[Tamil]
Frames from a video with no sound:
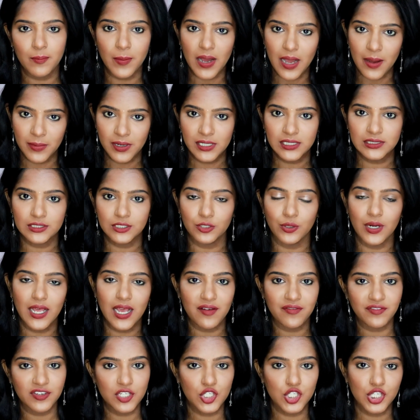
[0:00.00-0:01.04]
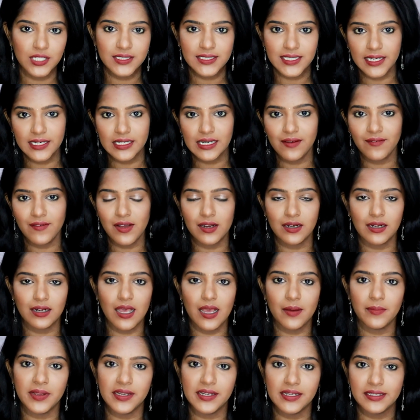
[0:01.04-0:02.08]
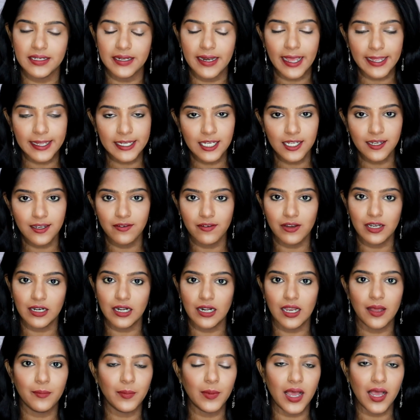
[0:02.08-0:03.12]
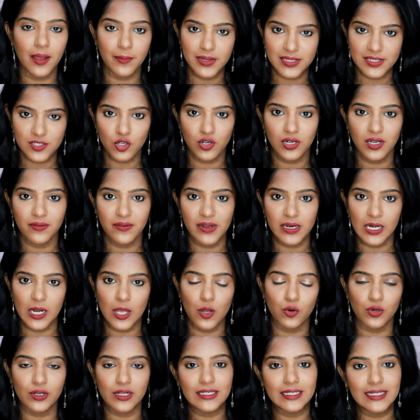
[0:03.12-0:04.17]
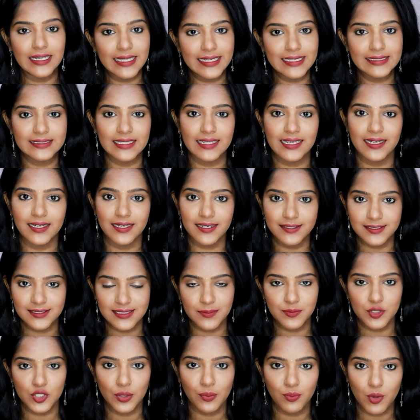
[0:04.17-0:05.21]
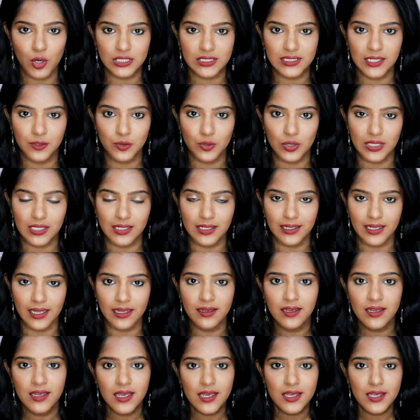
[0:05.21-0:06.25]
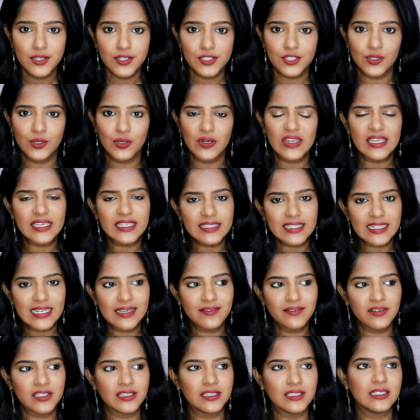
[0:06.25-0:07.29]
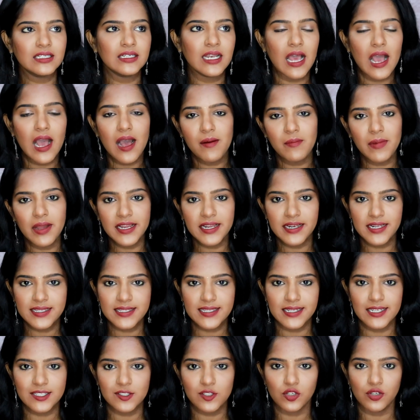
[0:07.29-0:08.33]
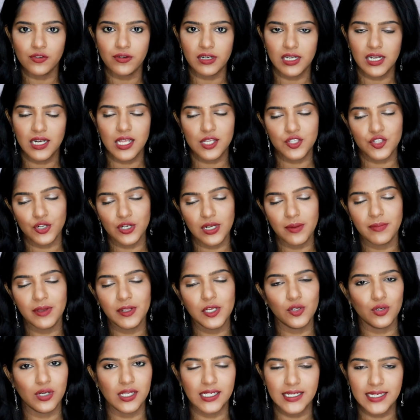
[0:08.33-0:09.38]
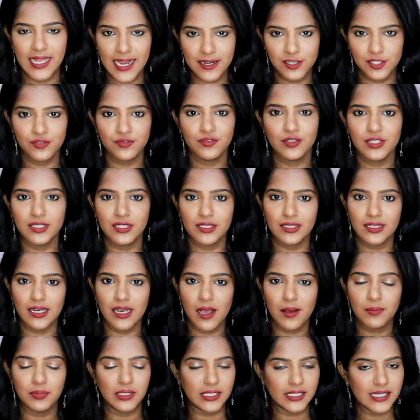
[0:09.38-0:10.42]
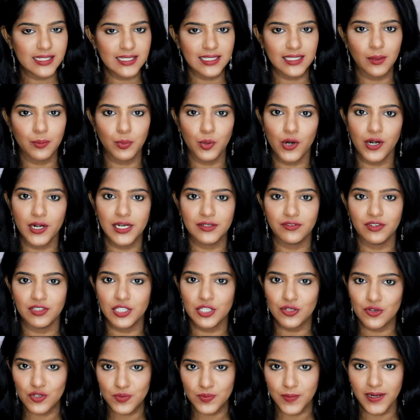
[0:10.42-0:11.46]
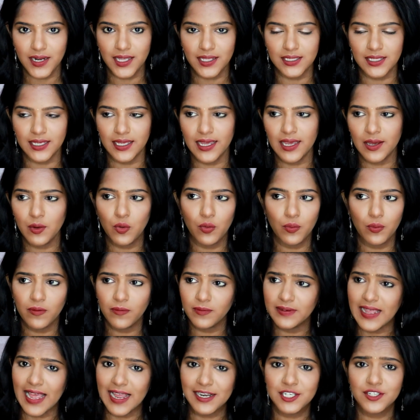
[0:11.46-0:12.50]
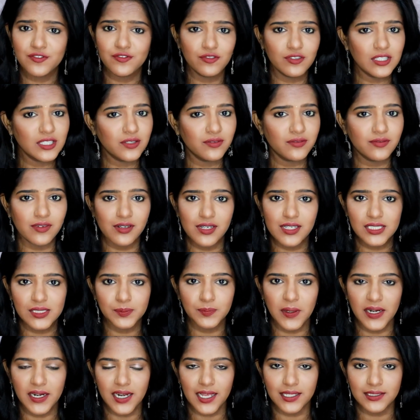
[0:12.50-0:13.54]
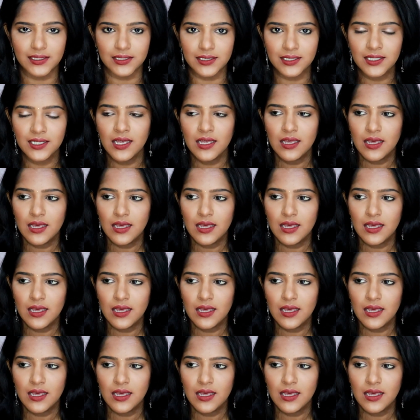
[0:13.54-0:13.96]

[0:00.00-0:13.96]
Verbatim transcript: மாமாவத்தோட அஃபிஷியல் சைட்டில் வாங்கலாம் இல்லைனா நாய்க்காலில் வாங்கலாம் அமேசானில் வாங்கலாம் உங்களுக்கு லிங்க்ஸ் எல்லாம் நான் டிஸ்கிரிப்ஷன் பாக்ஸில் கொடுத்துருக்கேன் ஸோ இதில் வந்து நான் மைனஸ் என்ன சொல்லுவேன்னா நான் சொன்ன மாதிரி உங்களுக்கு டேண்ட்ரஃப் இருந்ததுன்னா ப்ளீஸ் இந்த ப்ராடக்ட் வந்து யூஸ் பண்ணாதீங்க டேண்ட்ரஃப் வந்து வேர்ஸ் பண்ணாது